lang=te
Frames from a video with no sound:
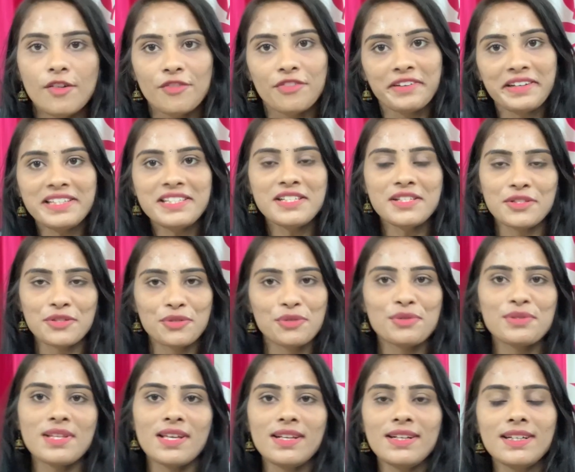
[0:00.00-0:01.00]
సర్వీస్ చూసిన
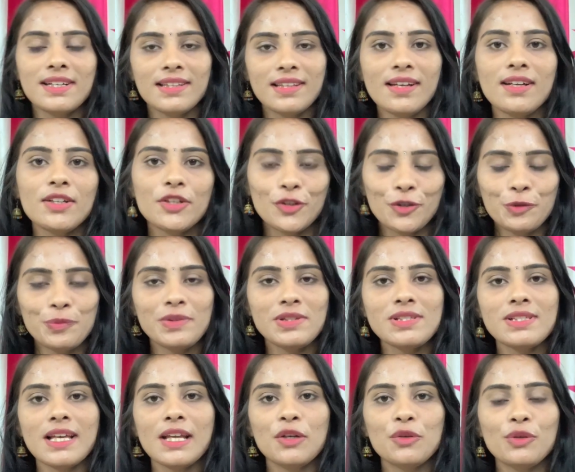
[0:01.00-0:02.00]
తర్వాత
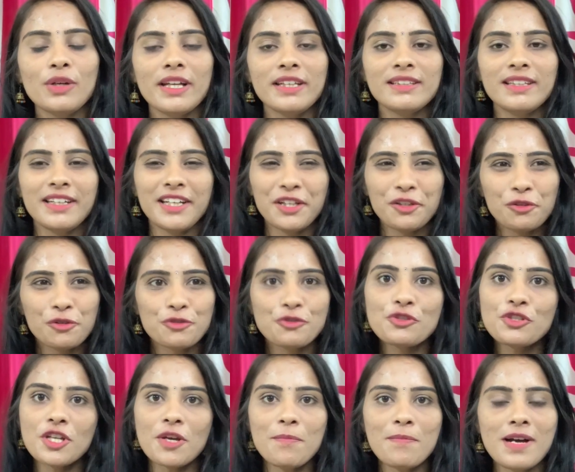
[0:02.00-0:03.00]
క్యూబియర్ సలూన్లో అయితే నేను
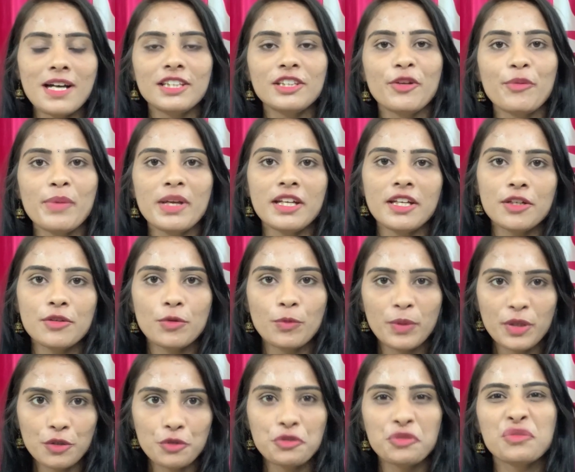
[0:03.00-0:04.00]
కొంచెం మాత్రమే నేను
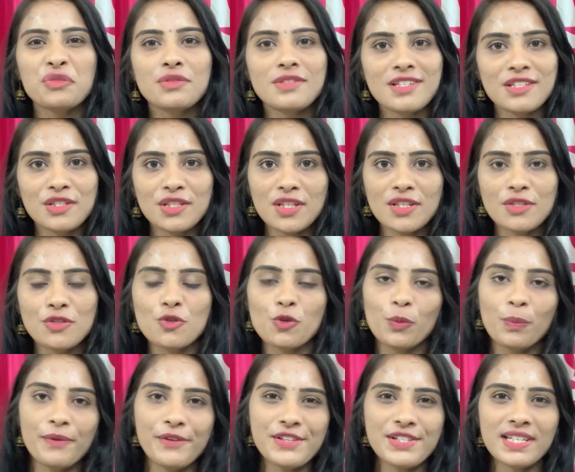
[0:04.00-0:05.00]
మీకు షూట్ చేసి
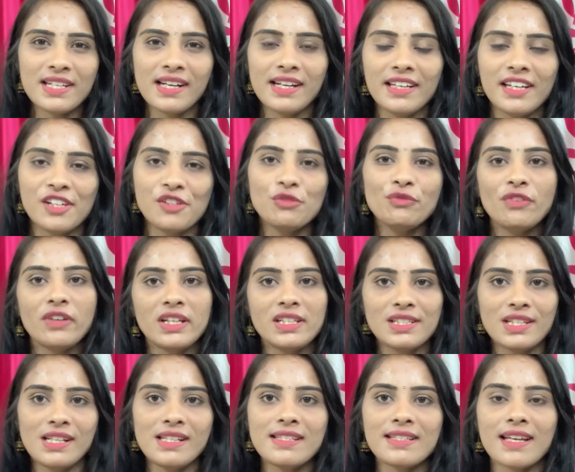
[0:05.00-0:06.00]
చూపించగలిగాను
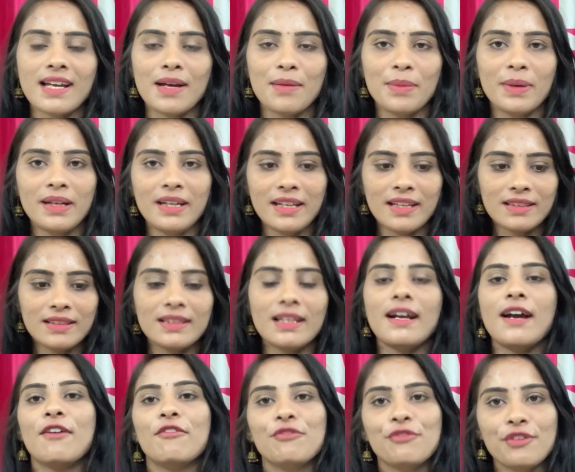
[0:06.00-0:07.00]
ఫేషియల్స్ కాబట్టి అంత
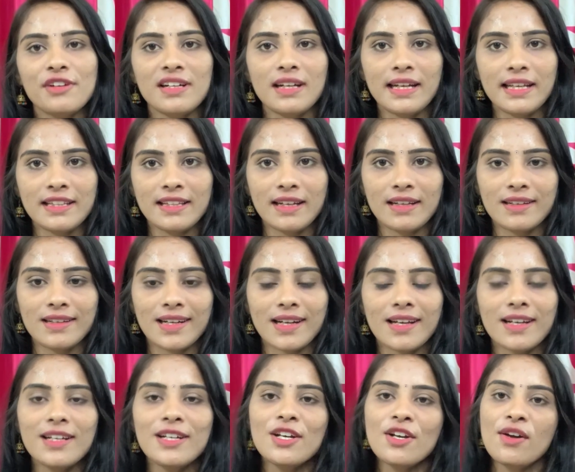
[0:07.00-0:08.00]
కంఫర్ట్ లేదు అక్కడ
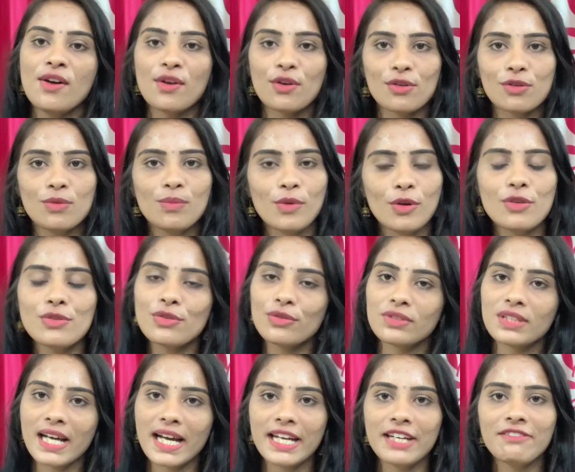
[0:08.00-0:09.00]
రూమ్లో సో
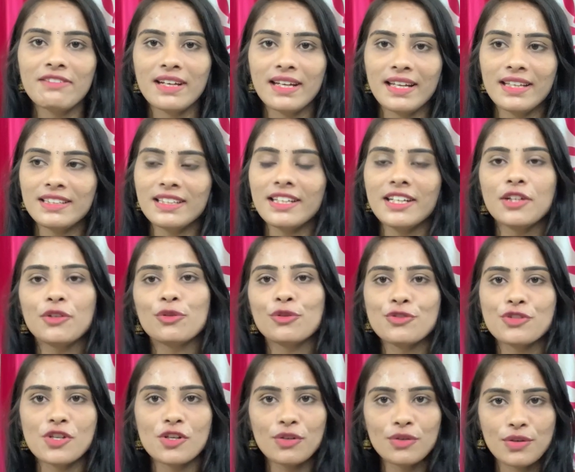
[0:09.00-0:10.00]
దానివల్ల అయితే నేను
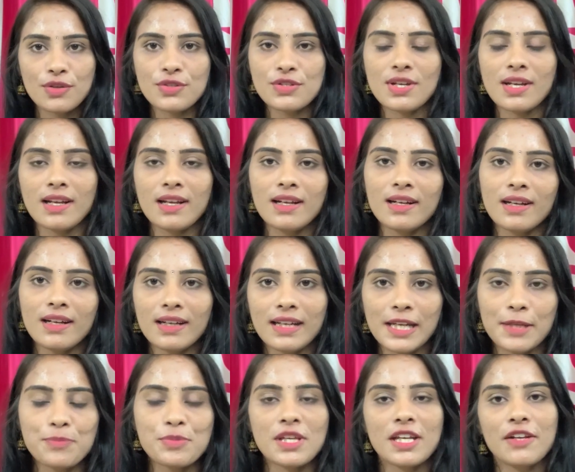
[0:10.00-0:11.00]
కొంచెం కొంచెం సంతోషంగా
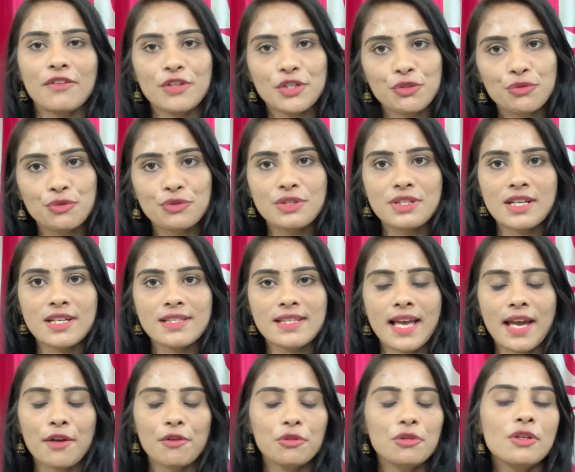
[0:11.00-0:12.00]
క్లిప్స్ అనేవి షూట్
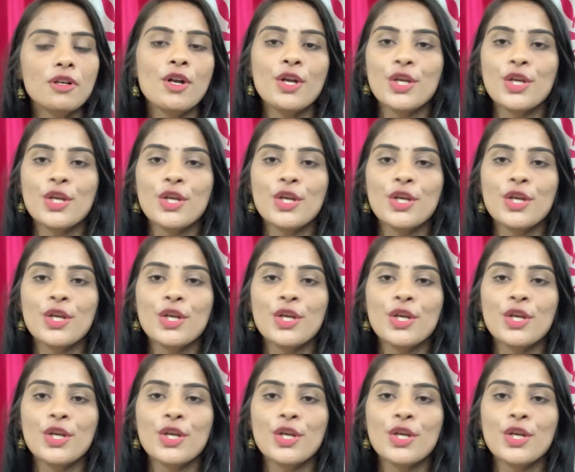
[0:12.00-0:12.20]
చేశాను